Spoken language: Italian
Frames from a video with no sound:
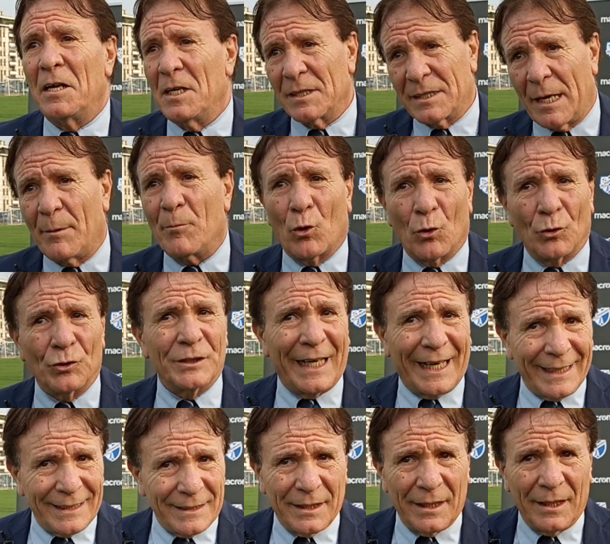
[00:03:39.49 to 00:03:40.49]
siamo
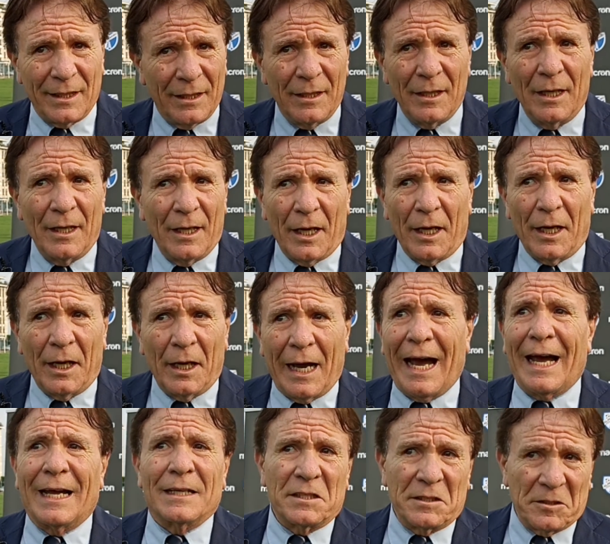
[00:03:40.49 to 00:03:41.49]
contenti, eh,
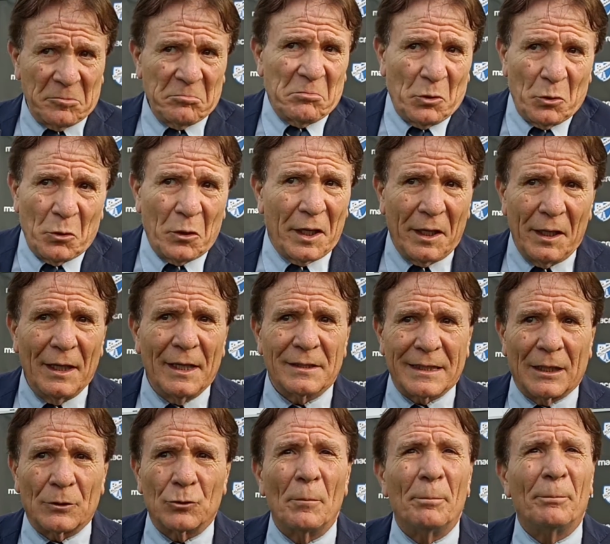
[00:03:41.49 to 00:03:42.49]
anzi lui è
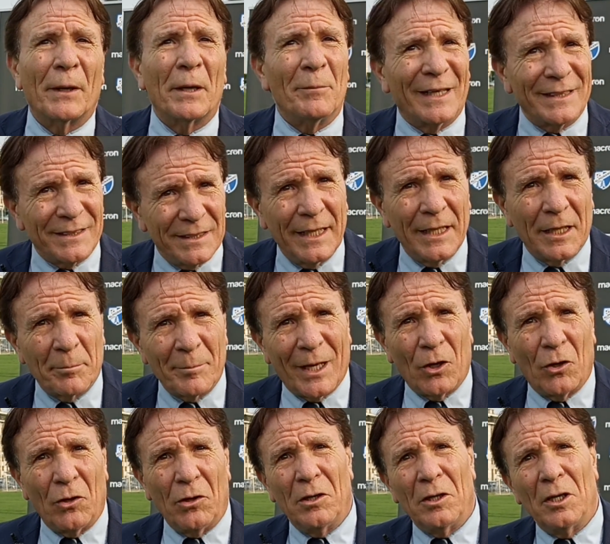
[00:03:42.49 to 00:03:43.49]
stato il primo a
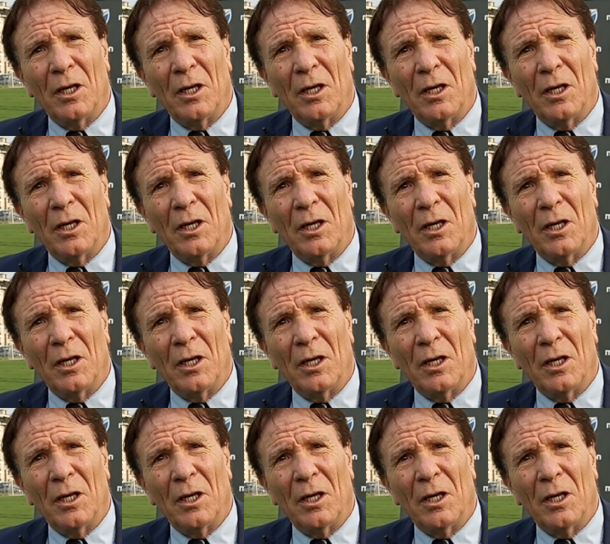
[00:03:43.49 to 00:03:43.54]
dirmelo